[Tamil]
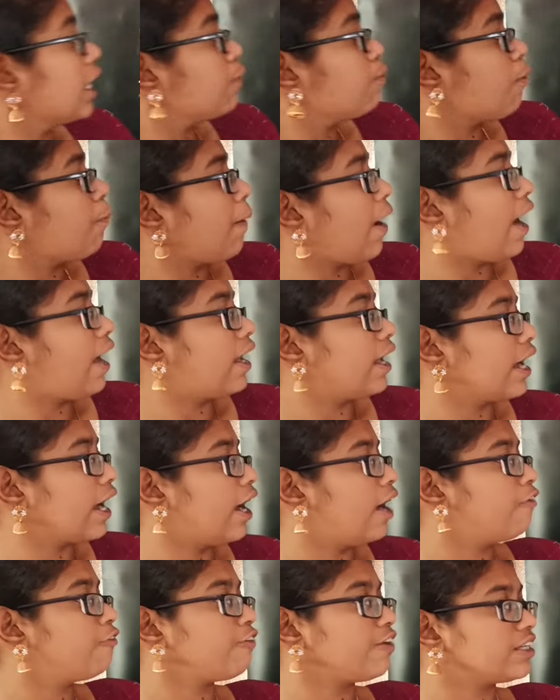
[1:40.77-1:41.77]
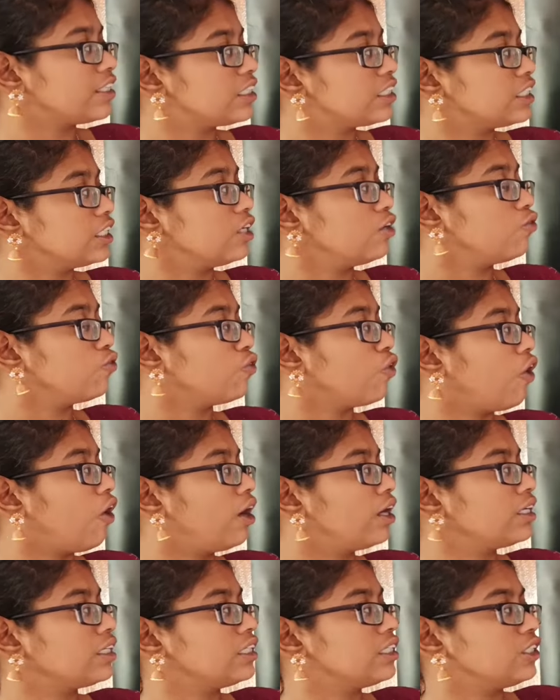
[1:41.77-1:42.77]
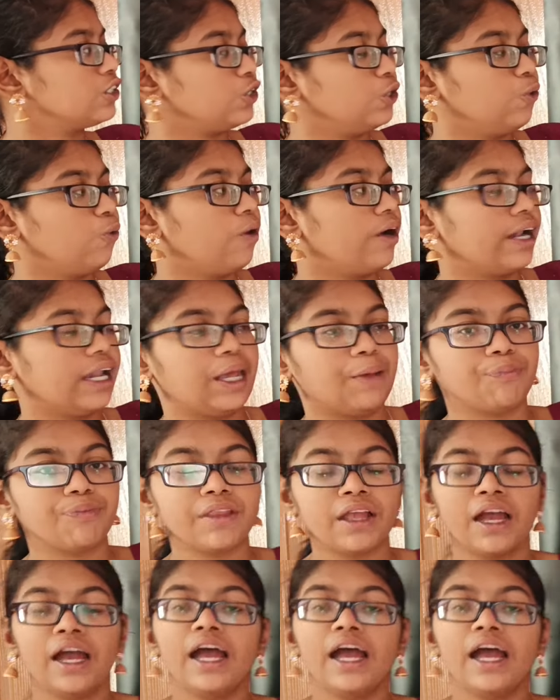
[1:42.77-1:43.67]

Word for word: இப்போ பாருங்கள் ஃபஸ்ட்டு வாட் இஸ் யுவர் நேம்